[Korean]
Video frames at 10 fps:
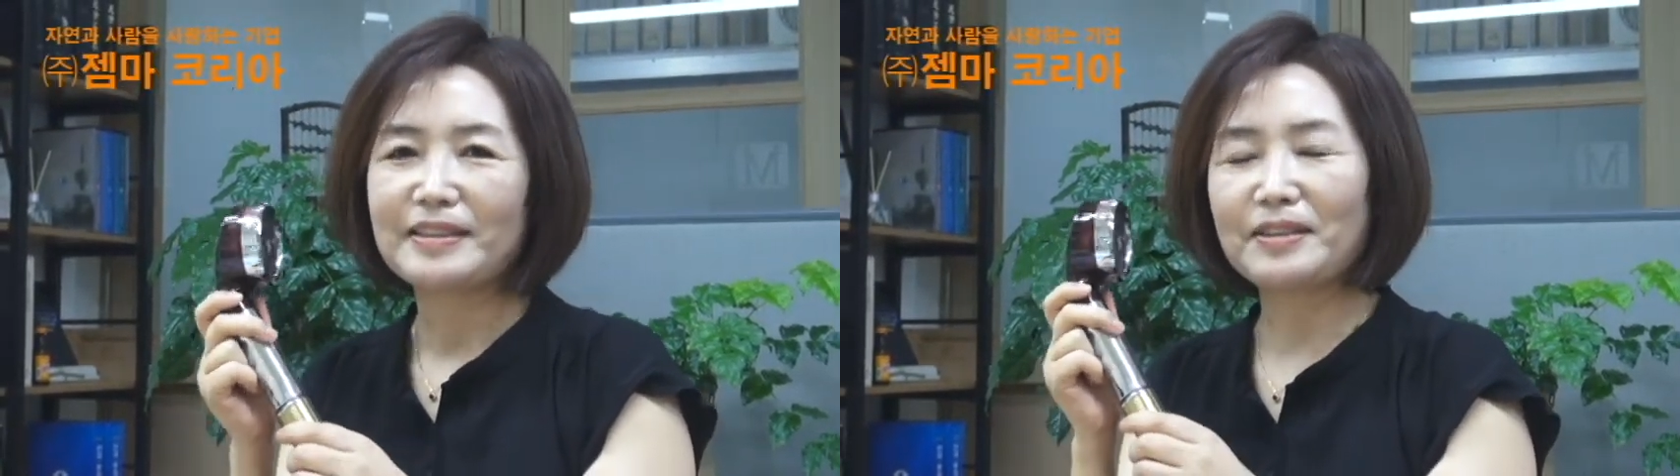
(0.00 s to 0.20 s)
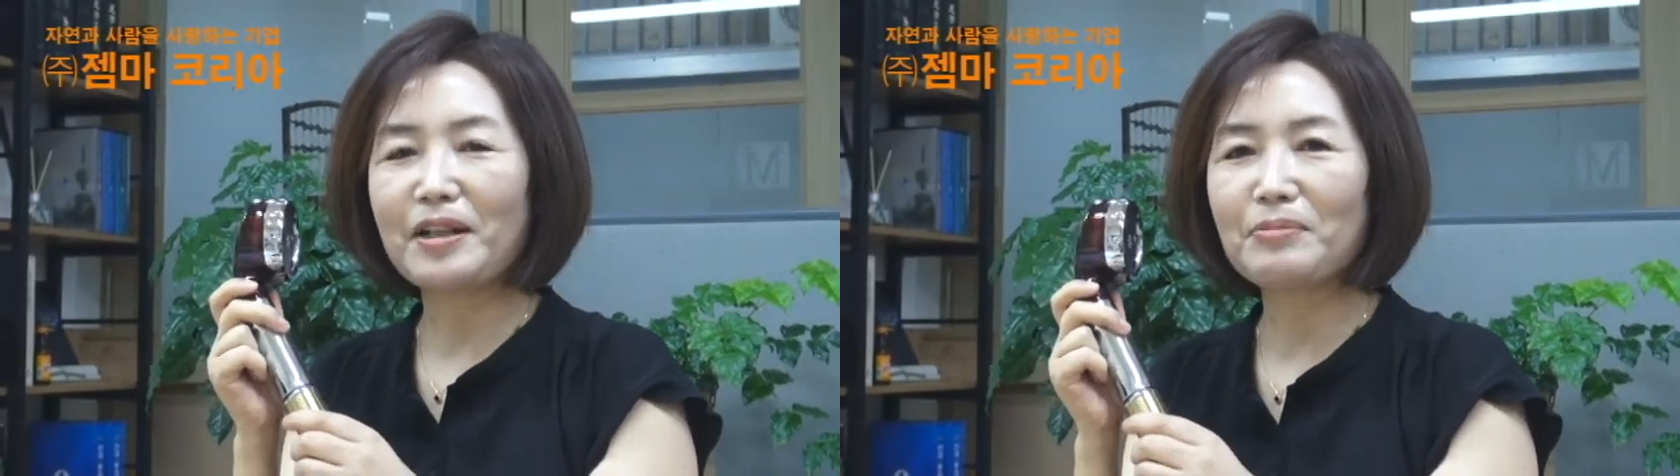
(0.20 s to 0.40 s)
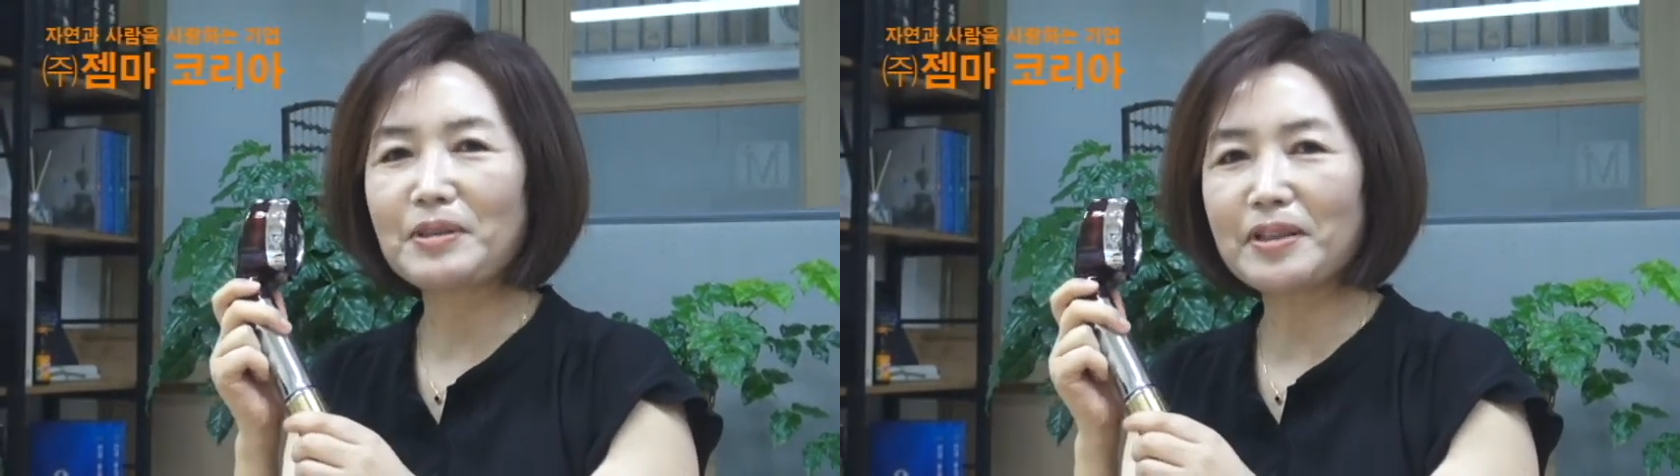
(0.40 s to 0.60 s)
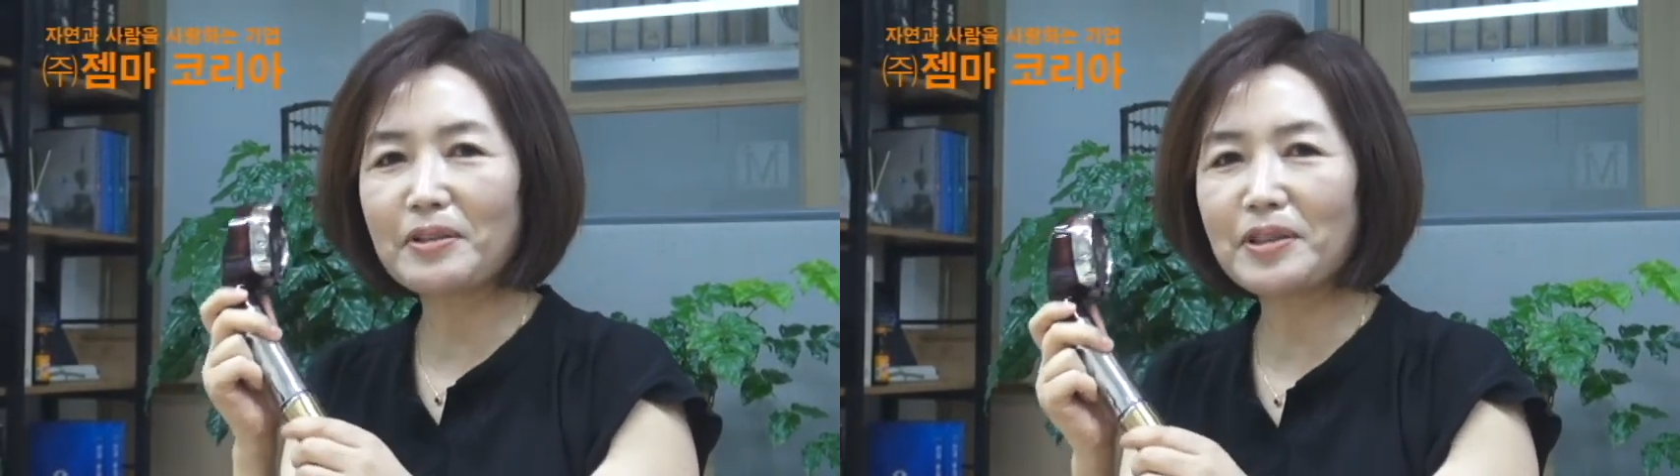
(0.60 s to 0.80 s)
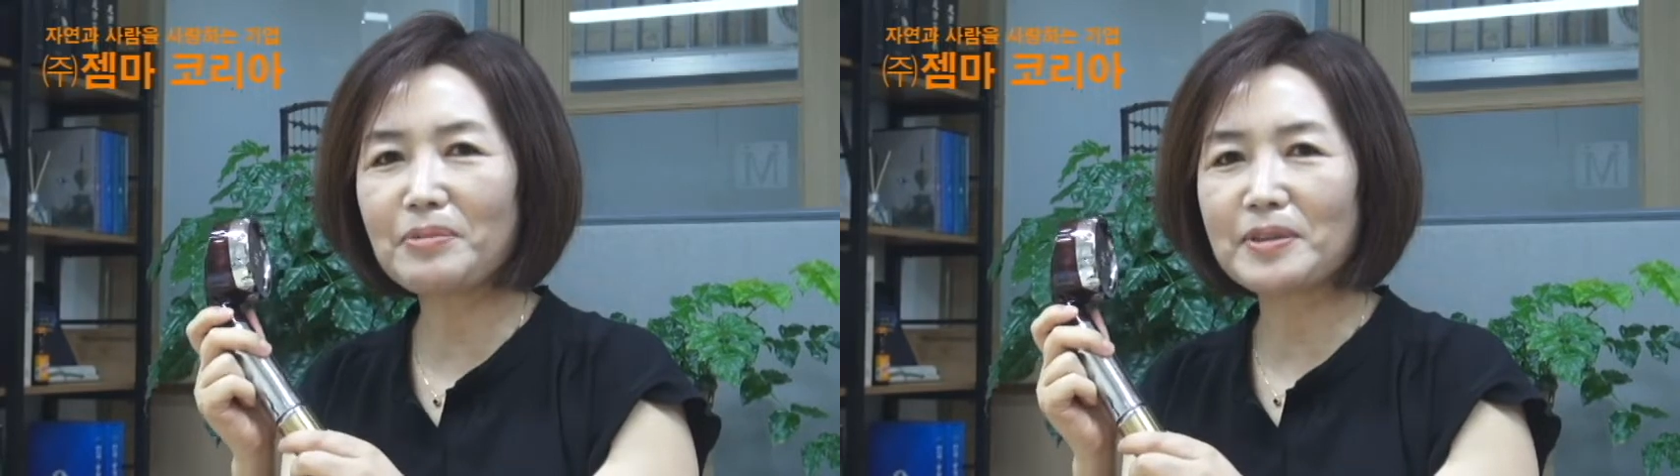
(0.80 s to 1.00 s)
이거 한번
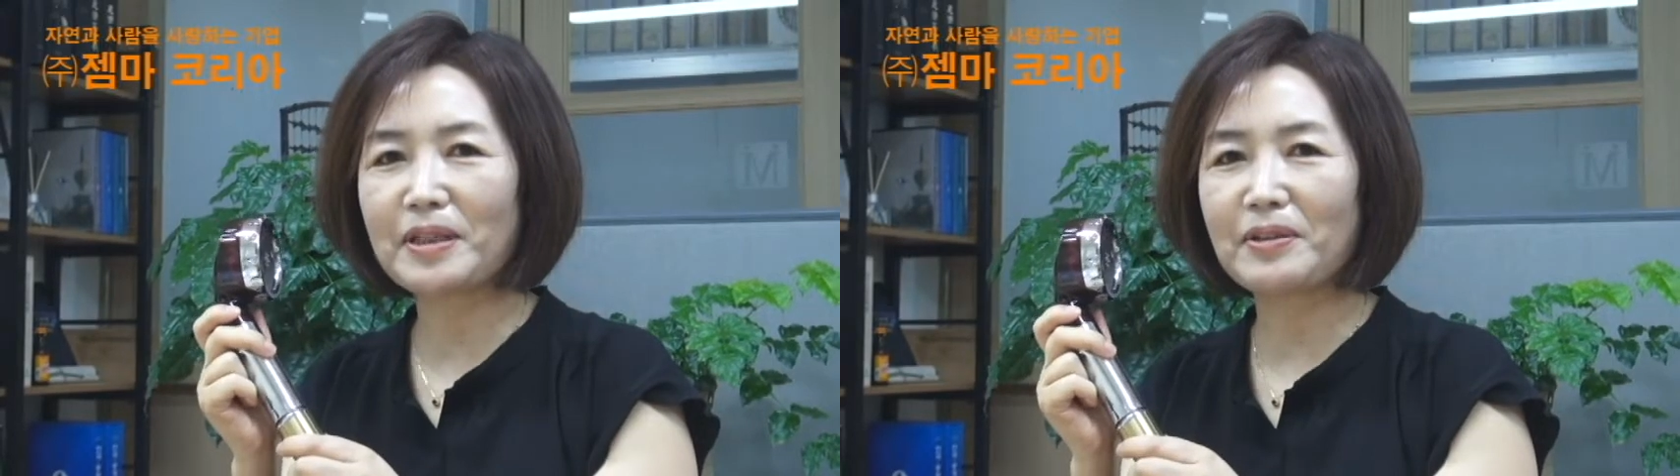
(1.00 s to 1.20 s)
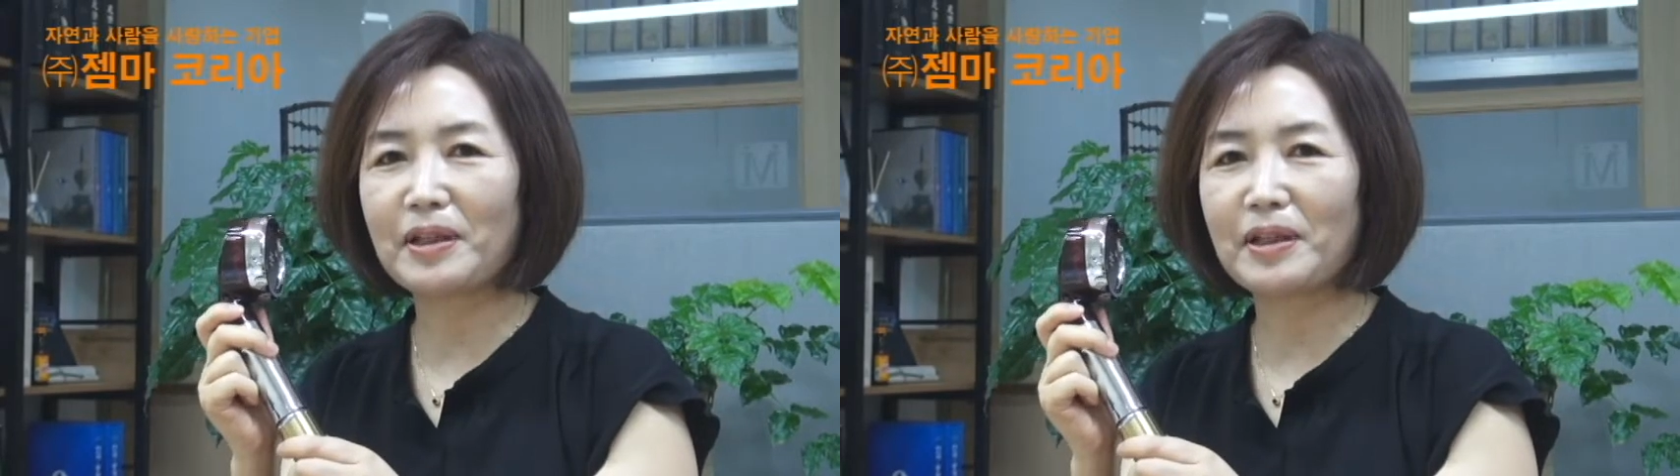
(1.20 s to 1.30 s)
사용해 보세요.